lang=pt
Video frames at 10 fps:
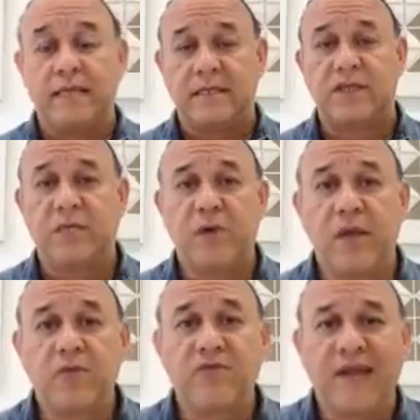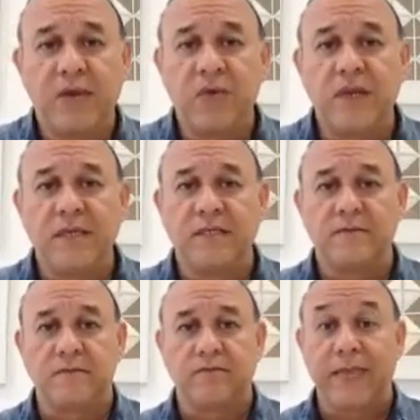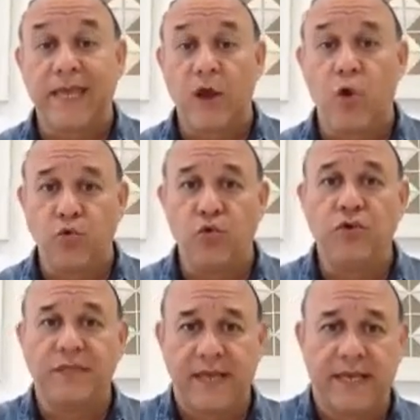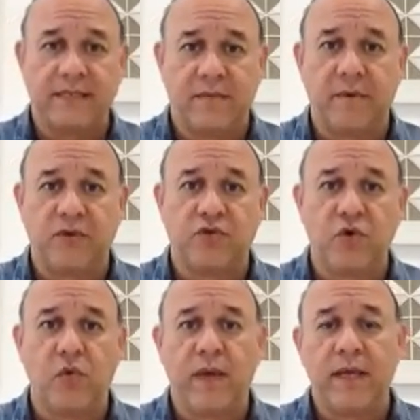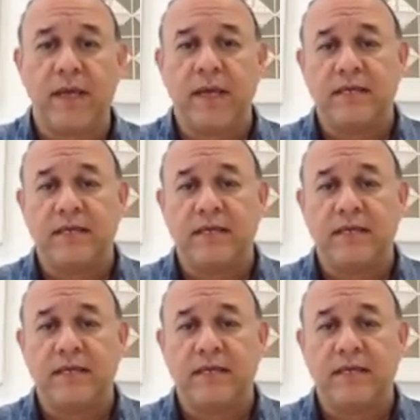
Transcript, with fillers: seja porque os valores que conduzem essa pessoa